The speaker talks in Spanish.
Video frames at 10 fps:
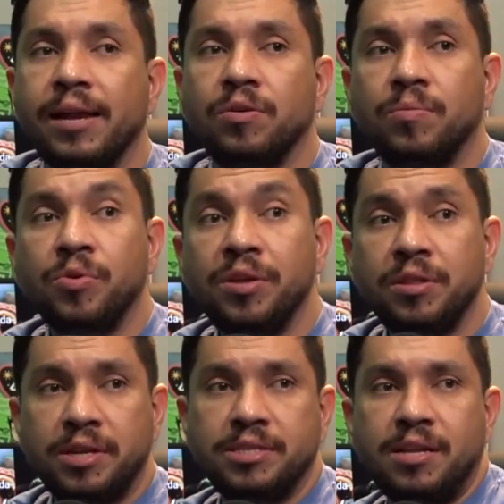algo muy
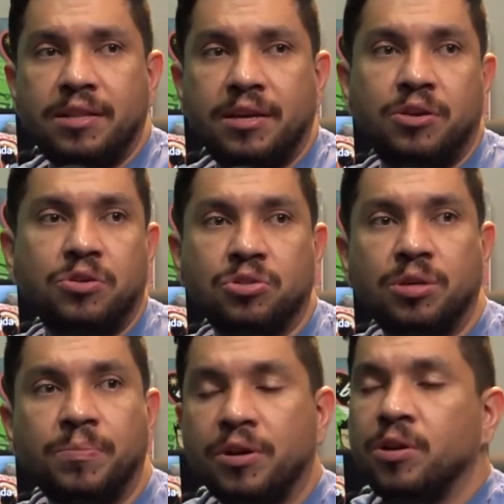interesante que yo no
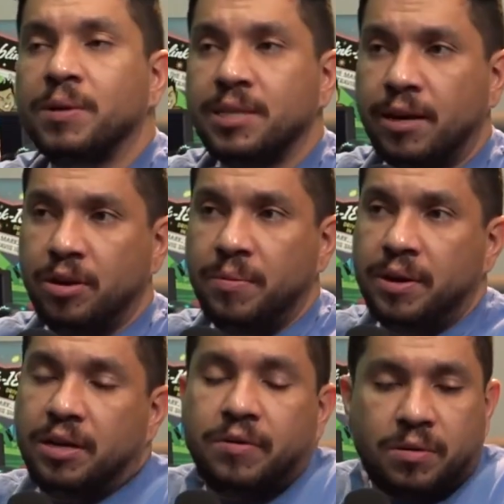sé por qué no pasa en
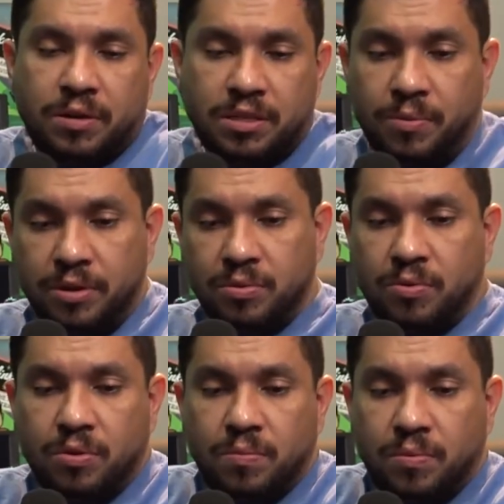Latinoamérica. Bueno, a veces porque
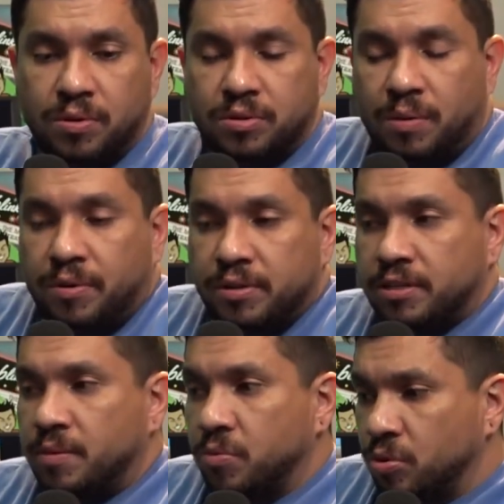somos, pues, estamos en el
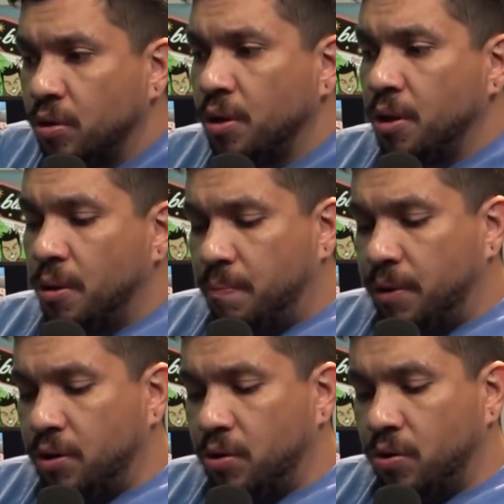tercer mundo,
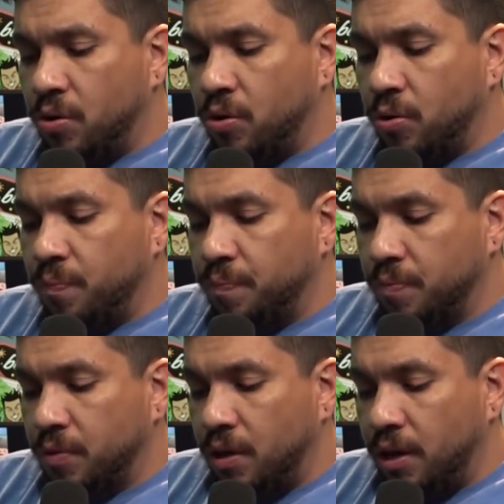pero
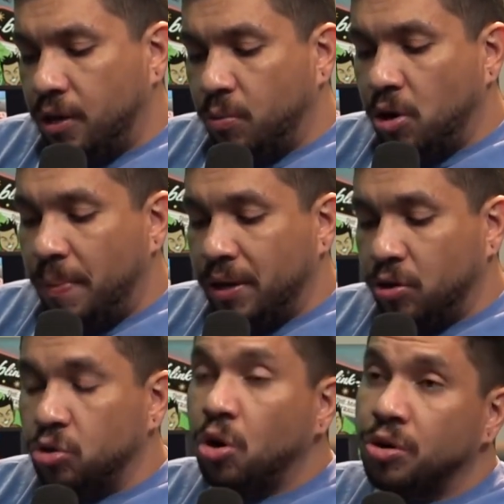esto me lo
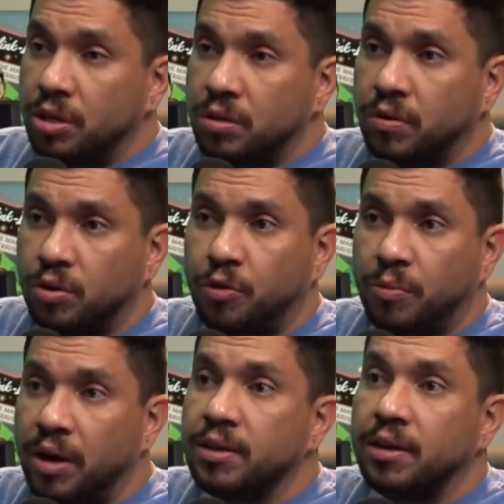explicó Tony cuando
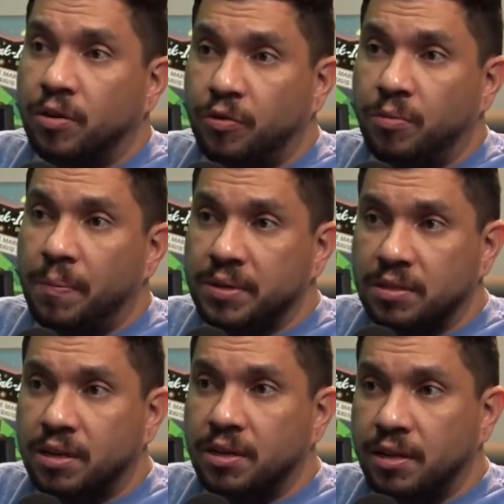fuimos nos fuimos a presentar